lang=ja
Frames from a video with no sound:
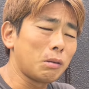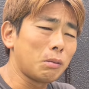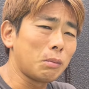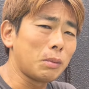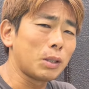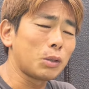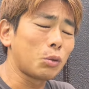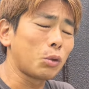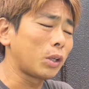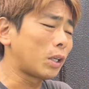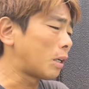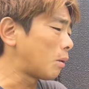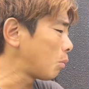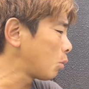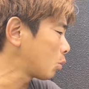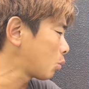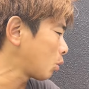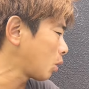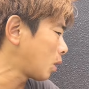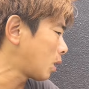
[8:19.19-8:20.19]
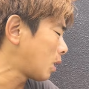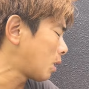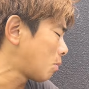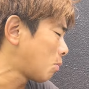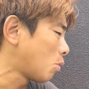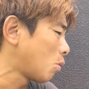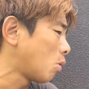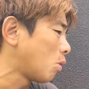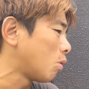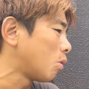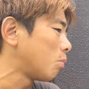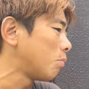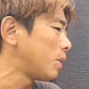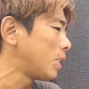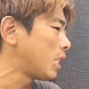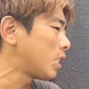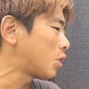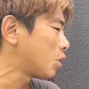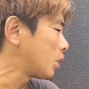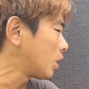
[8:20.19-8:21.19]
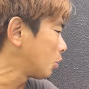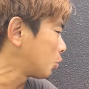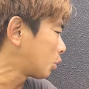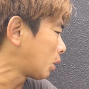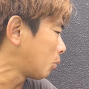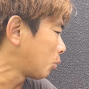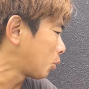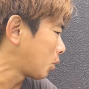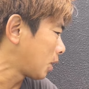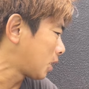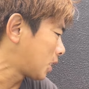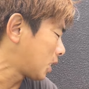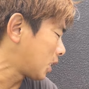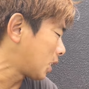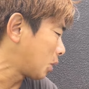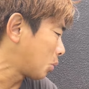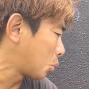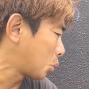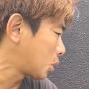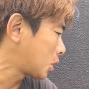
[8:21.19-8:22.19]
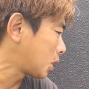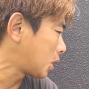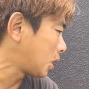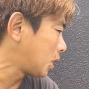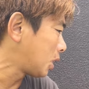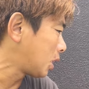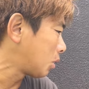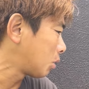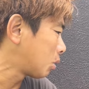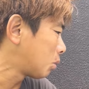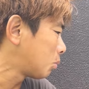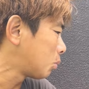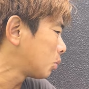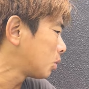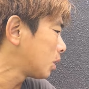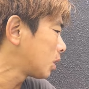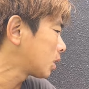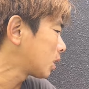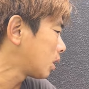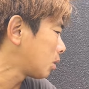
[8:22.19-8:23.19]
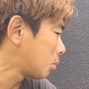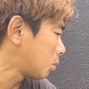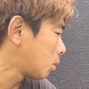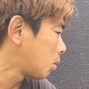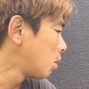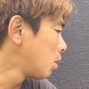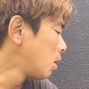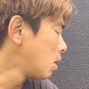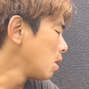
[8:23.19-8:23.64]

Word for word: まあ、それかもうそれがもう身についてふてぶてしいかどっちかになると思うんですけども、